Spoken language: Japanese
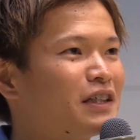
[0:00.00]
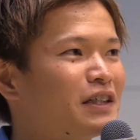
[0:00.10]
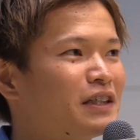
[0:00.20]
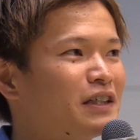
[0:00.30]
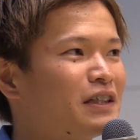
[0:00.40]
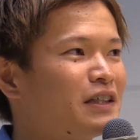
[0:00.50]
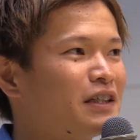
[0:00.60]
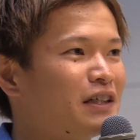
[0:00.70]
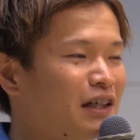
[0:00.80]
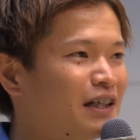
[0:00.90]
なってい
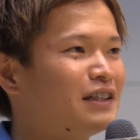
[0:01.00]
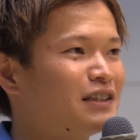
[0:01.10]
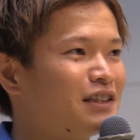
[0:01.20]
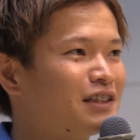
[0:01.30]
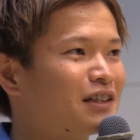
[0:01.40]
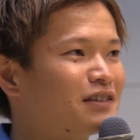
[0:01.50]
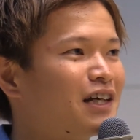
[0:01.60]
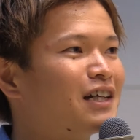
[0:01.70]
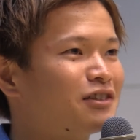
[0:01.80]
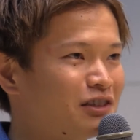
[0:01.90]
うはい小さく
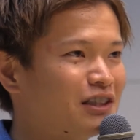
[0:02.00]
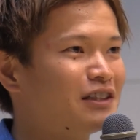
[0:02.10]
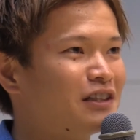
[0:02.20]
ならずに